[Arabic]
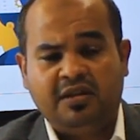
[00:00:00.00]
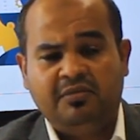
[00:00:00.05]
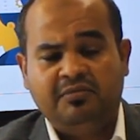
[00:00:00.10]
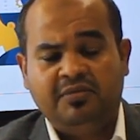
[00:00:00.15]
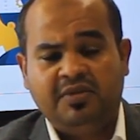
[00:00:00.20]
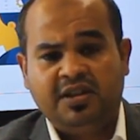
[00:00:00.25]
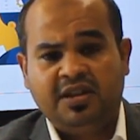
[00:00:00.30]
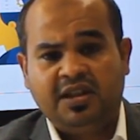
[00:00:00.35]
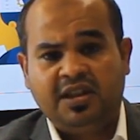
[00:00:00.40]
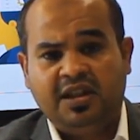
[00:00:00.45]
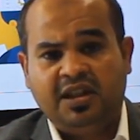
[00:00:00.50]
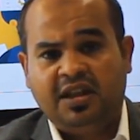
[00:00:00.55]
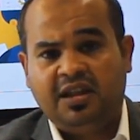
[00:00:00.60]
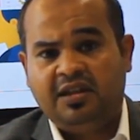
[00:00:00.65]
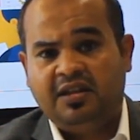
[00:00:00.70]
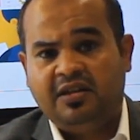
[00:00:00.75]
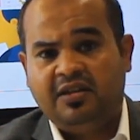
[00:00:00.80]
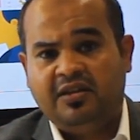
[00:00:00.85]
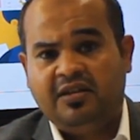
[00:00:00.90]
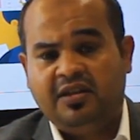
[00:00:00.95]
من خلال
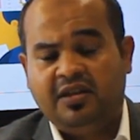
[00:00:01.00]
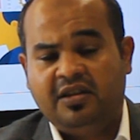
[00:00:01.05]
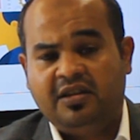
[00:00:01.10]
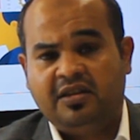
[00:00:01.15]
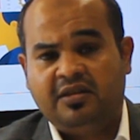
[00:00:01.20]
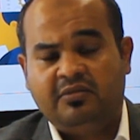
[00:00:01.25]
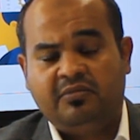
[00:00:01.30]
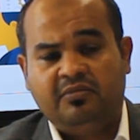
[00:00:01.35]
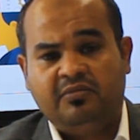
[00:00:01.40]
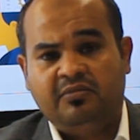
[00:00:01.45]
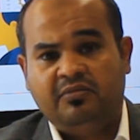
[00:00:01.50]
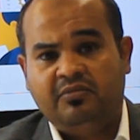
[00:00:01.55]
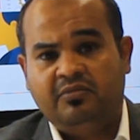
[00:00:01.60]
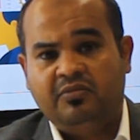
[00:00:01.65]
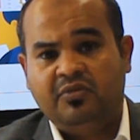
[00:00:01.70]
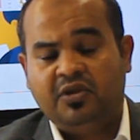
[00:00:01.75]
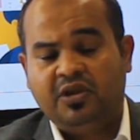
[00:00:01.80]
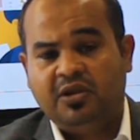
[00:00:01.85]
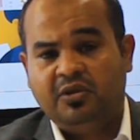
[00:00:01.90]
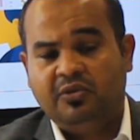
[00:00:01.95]
ذكر
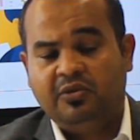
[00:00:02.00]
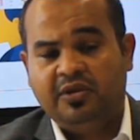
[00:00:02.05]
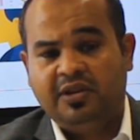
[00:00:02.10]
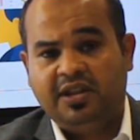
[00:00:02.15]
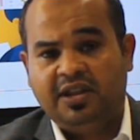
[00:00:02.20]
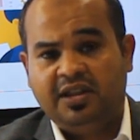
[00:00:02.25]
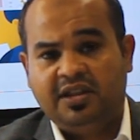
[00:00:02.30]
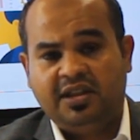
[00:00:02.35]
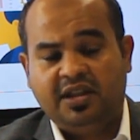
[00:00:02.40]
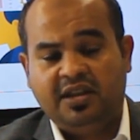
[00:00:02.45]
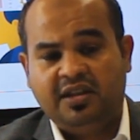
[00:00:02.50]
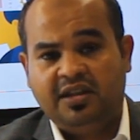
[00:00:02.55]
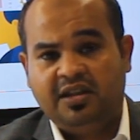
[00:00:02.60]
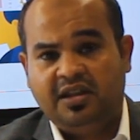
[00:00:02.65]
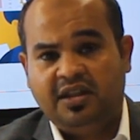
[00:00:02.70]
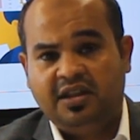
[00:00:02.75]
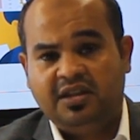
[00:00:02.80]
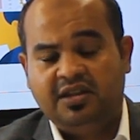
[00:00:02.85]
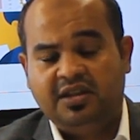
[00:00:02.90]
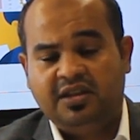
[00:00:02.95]
مكونات هذه
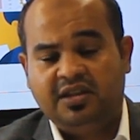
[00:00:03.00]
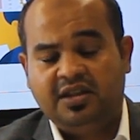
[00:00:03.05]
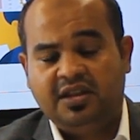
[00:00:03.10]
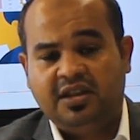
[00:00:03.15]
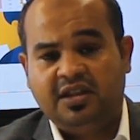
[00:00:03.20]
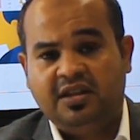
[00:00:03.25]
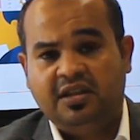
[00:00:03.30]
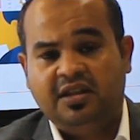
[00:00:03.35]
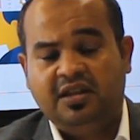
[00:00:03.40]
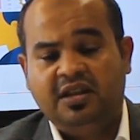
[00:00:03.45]
الأجهزة